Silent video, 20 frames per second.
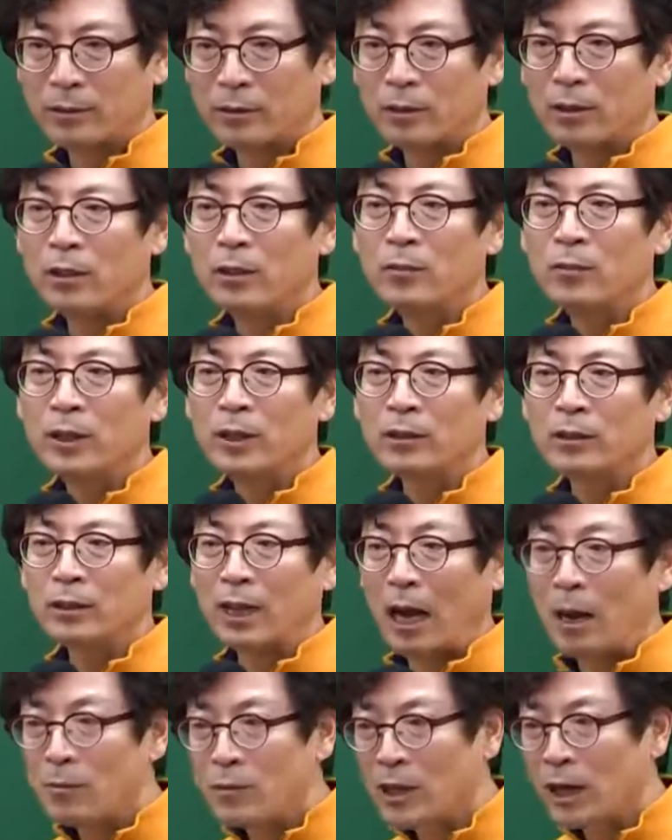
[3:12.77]
들리면
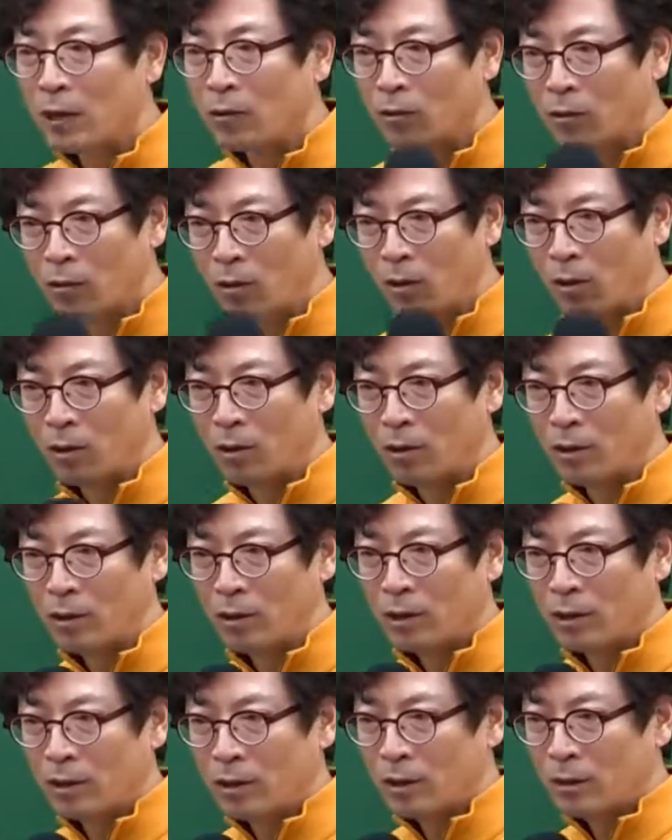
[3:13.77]
감사한 거고
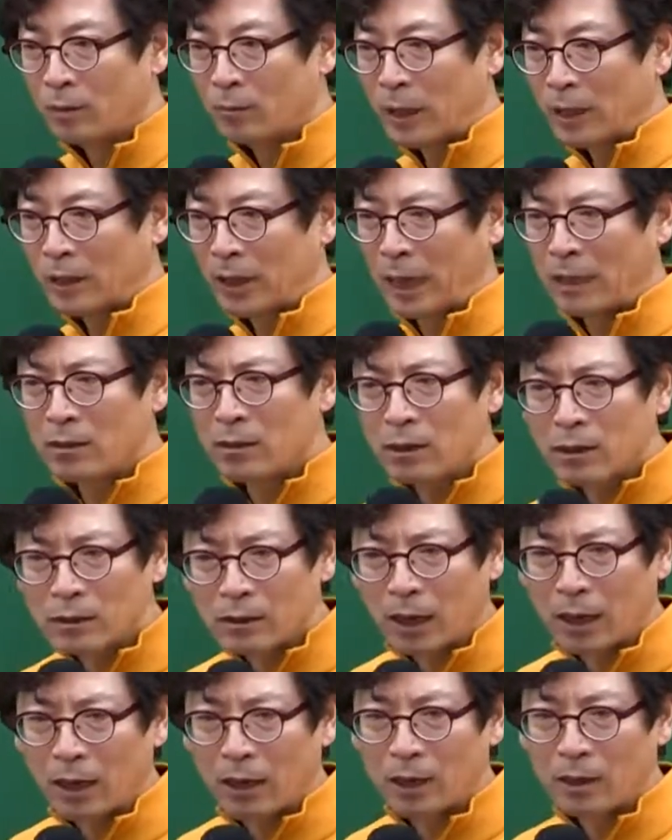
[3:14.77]
만약에 안
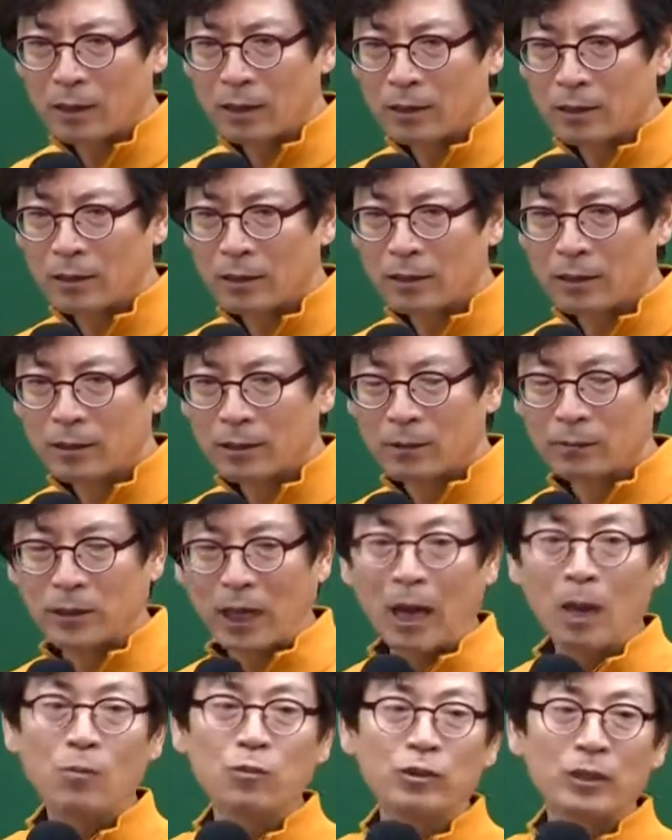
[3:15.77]
들렸다. 그럼
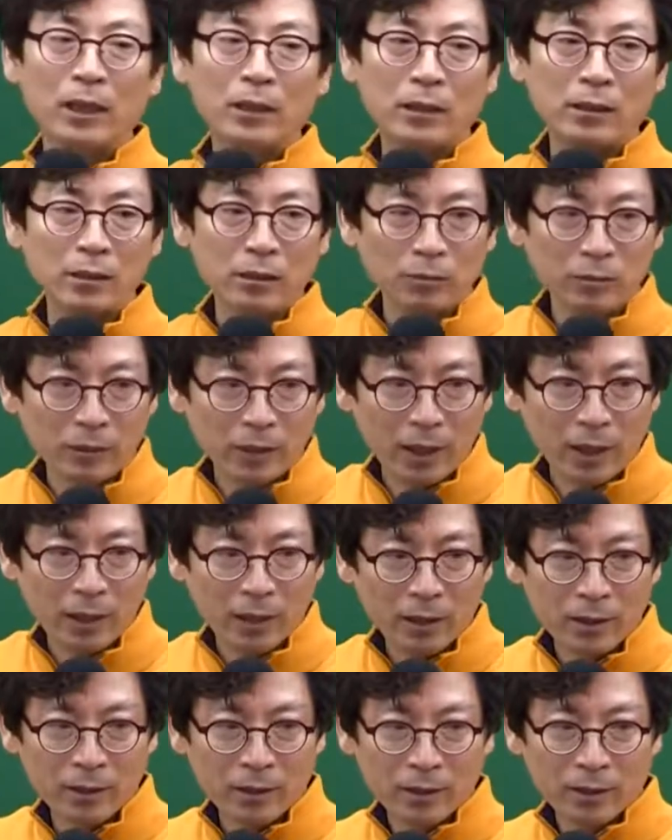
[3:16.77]
다음 순한테 들으면 돼.
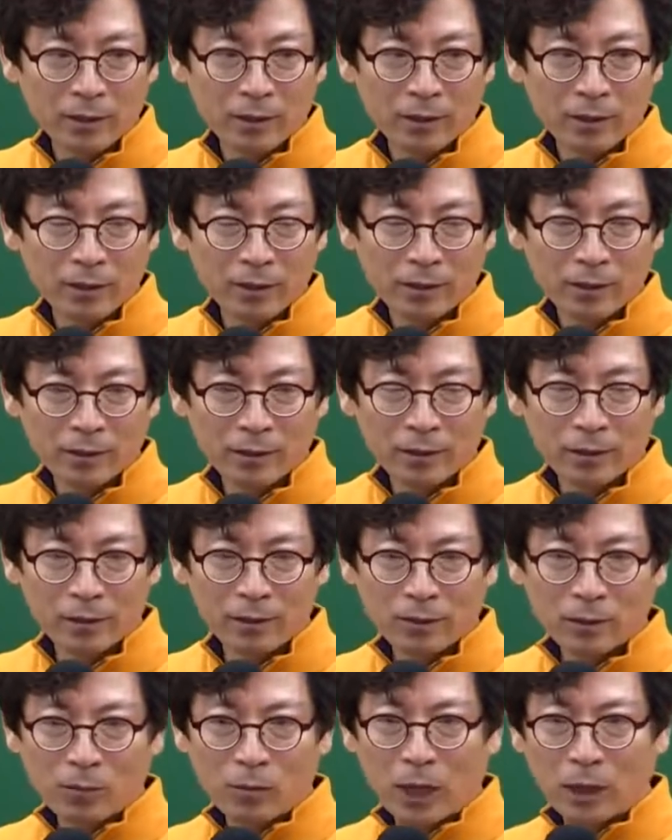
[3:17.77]

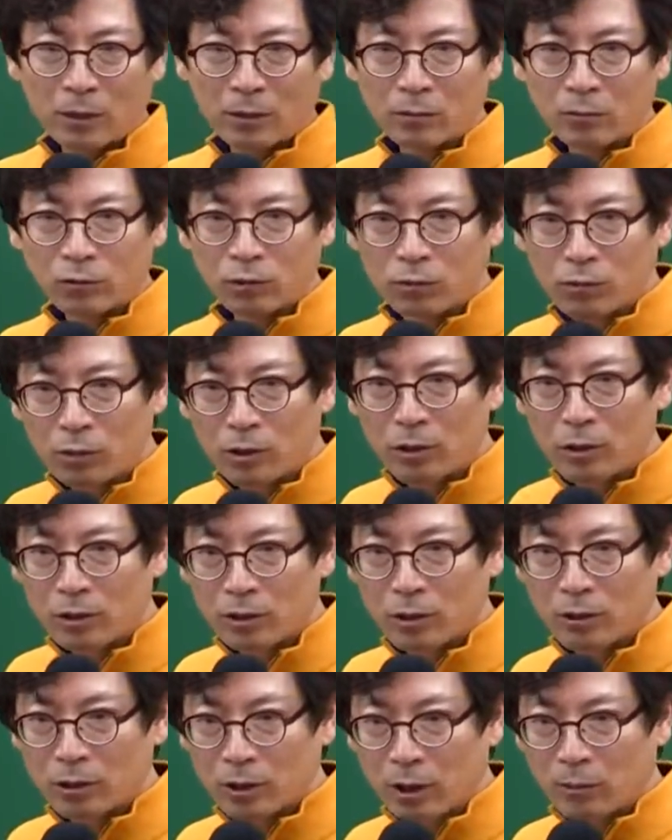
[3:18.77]
선생님 나는 그럼 듣고는
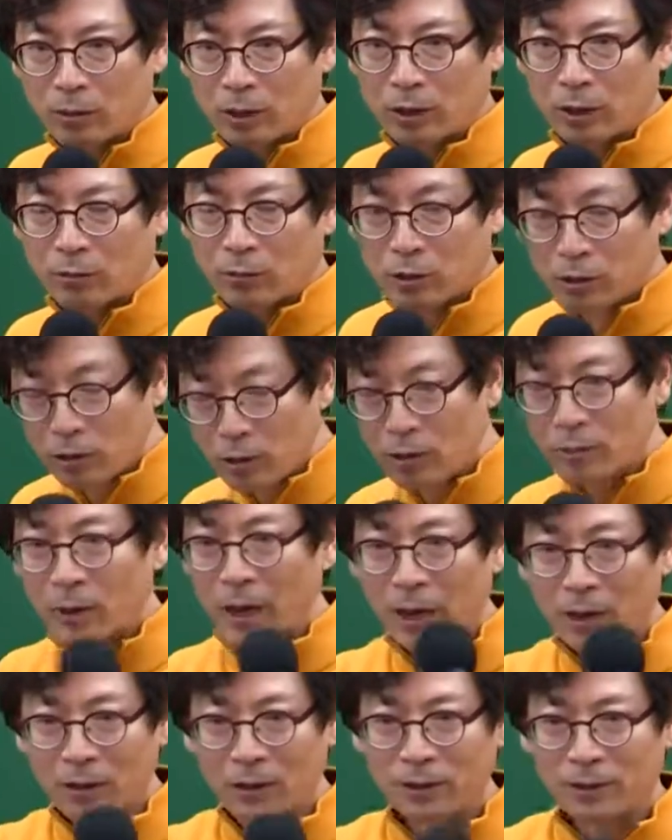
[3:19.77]
있는데 어떻게 합니까? 그럼 들어는
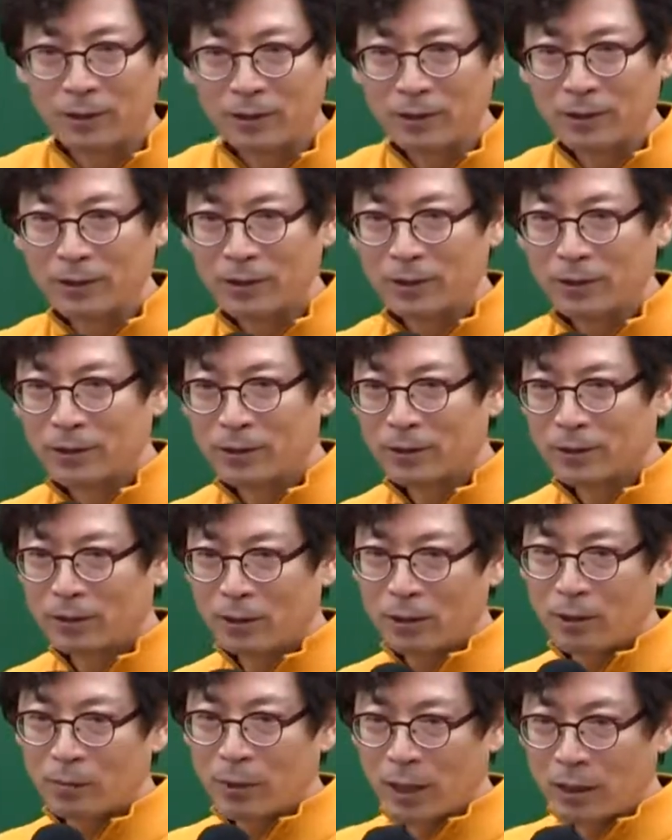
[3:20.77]
봐요.
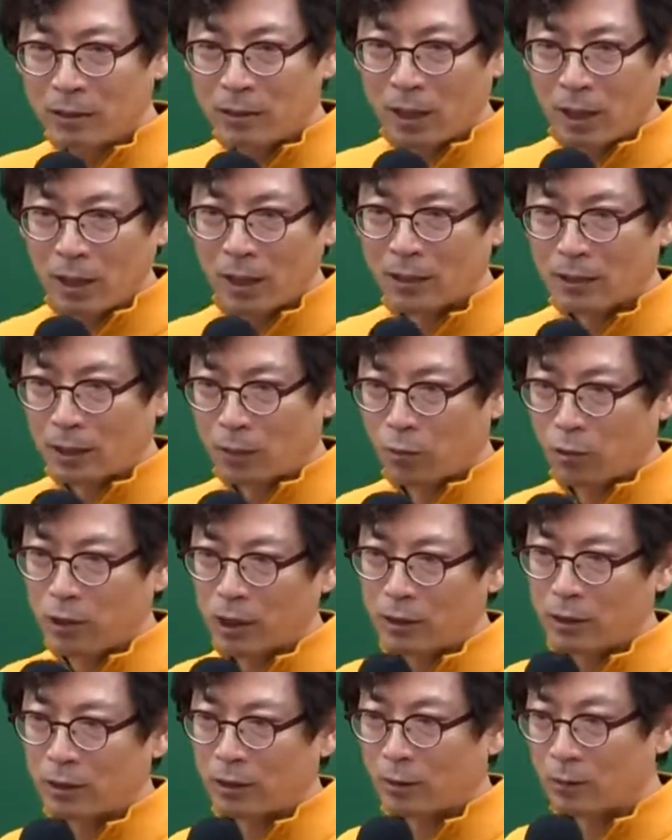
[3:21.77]
들어는 봤는데 잘 못
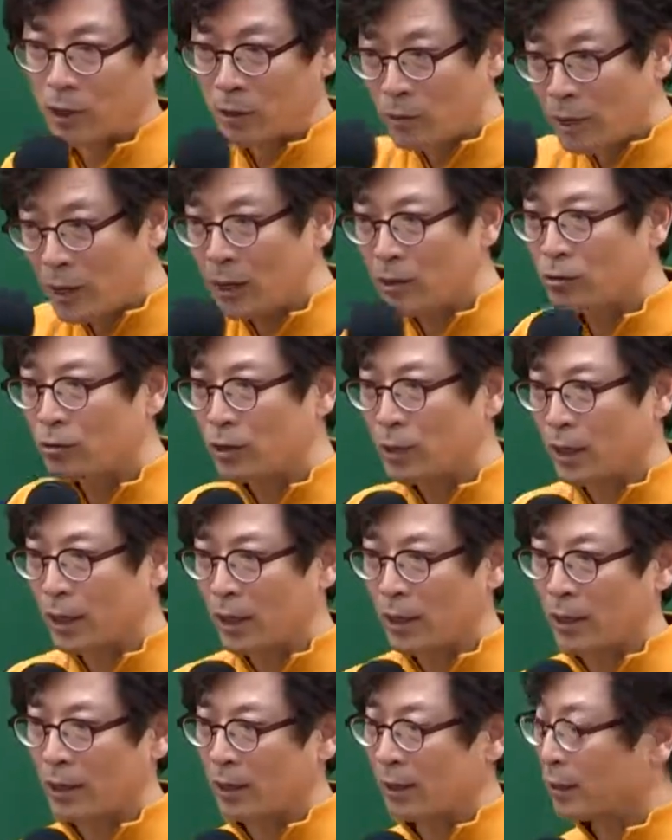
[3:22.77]
알아듣다고 넘어가는
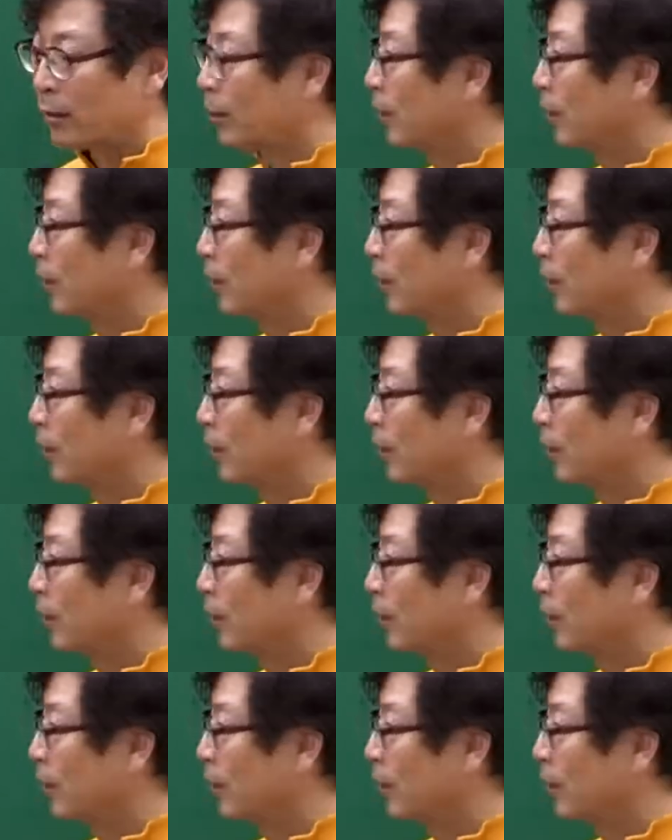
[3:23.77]
소리야.